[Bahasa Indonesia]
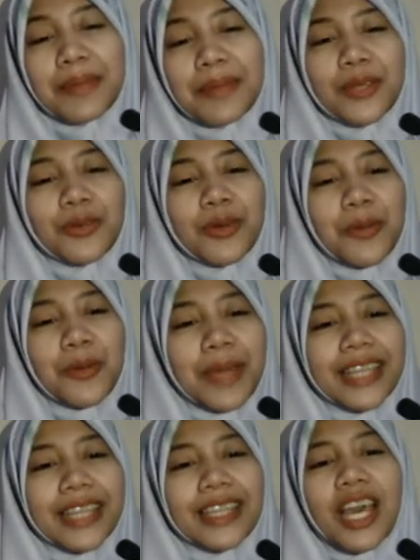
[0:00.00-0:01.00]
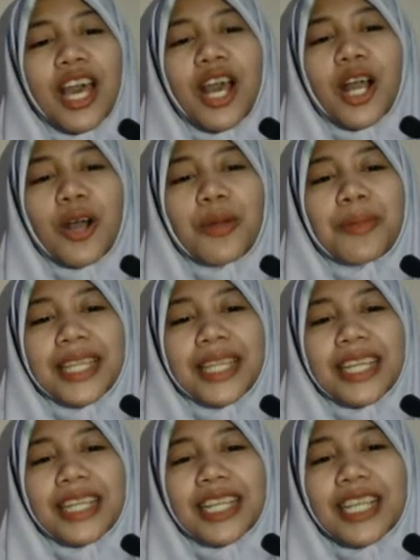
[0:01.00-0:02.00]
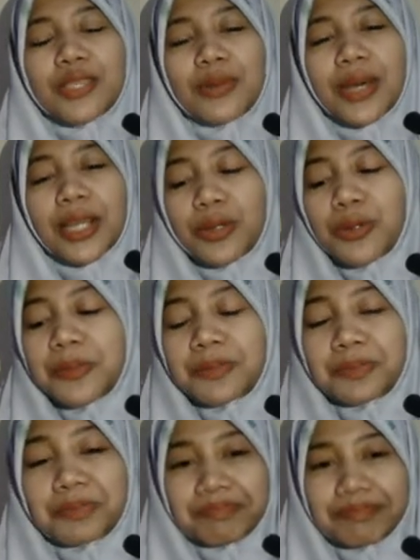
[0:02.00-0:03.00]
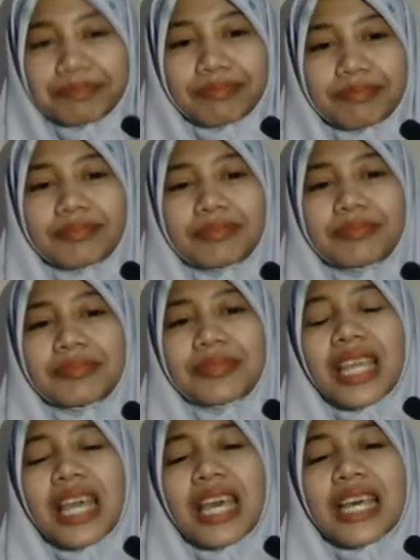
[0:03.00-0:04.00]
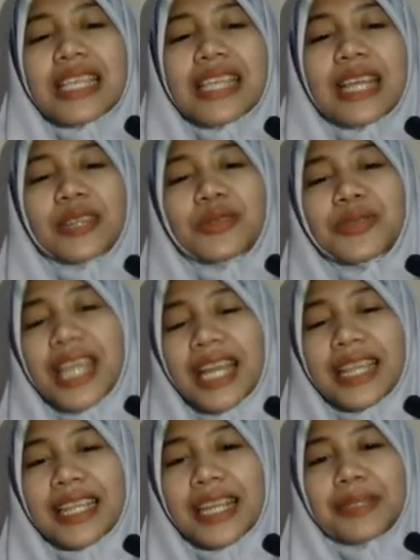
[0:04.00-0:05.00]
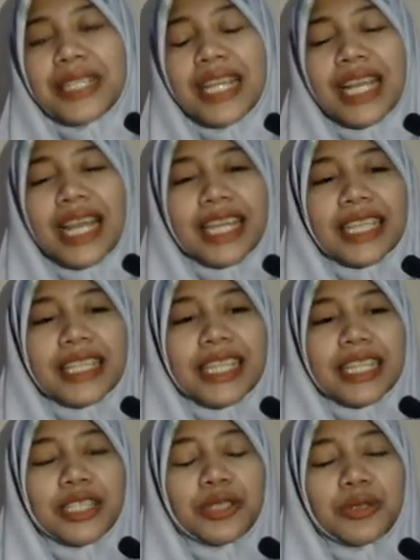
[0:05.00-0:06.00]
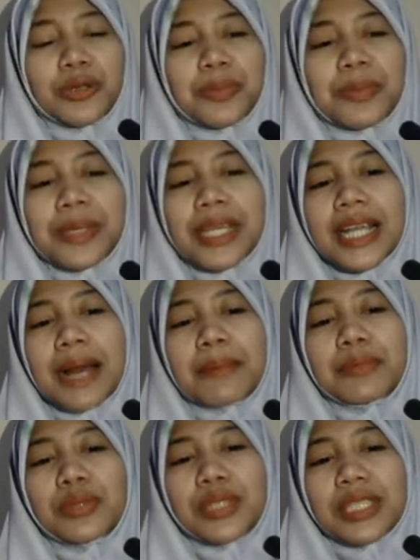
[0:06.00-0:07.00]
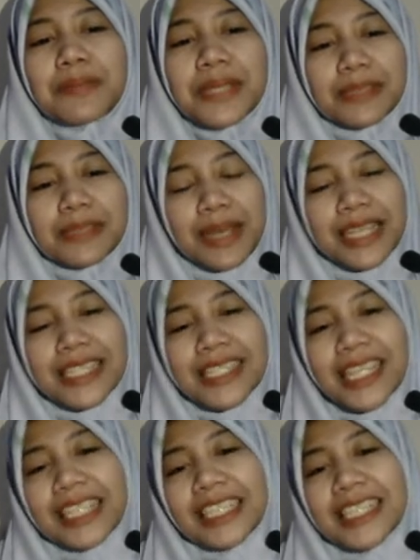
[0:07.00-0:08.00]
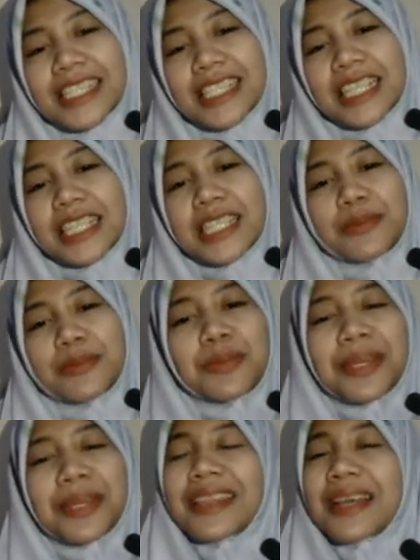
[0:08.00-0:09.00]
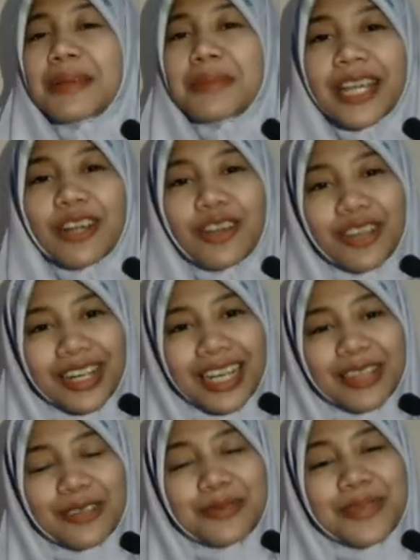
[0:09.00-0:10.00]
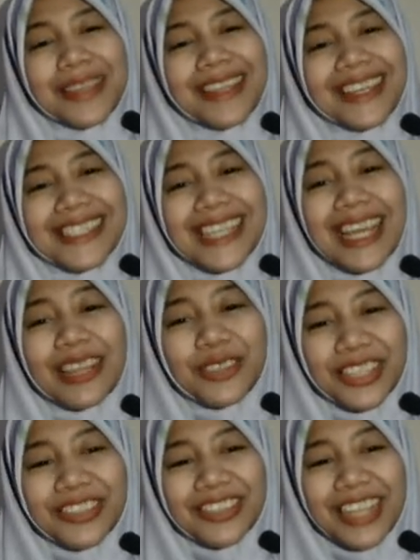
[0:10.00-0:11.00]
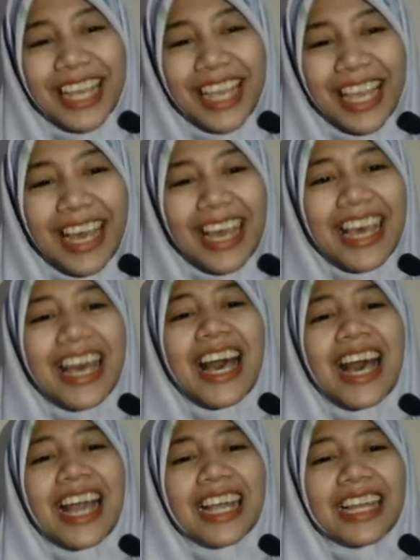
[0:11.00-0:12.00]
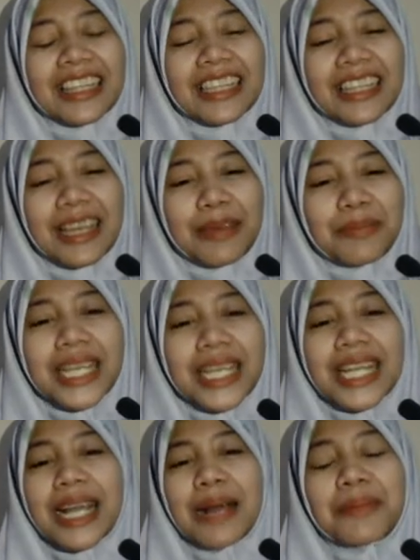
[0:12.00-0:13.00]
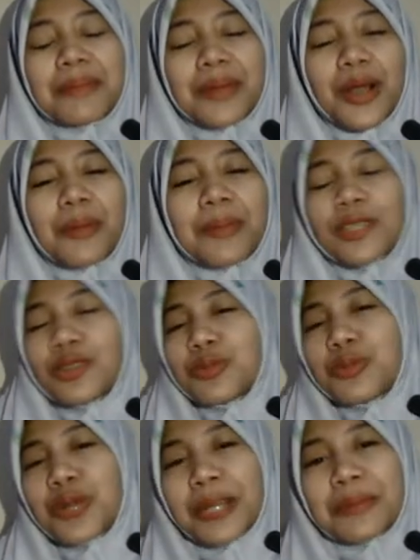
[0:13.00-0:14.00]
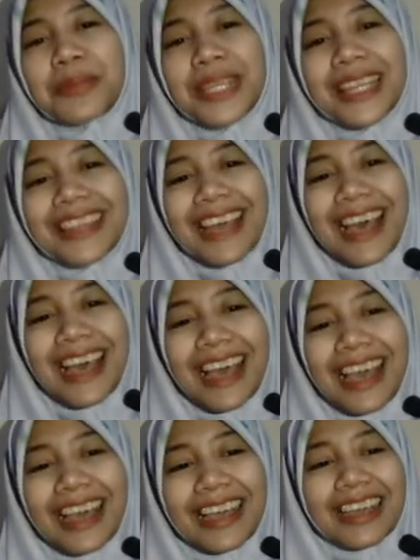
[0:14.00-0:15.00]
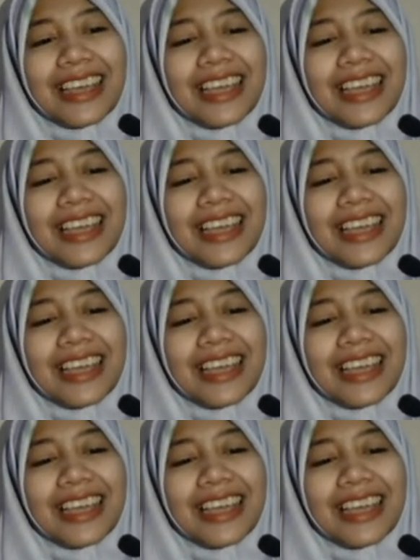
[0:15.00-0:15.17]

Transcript: Apa itu komet? Komet adalah suatu satu di antara benda langit yang ditutupi kabut tipis panjang dan sering disebut bintang berekor atau bintang jatuh itu nak ya akan tetapi komet itu bukan bintang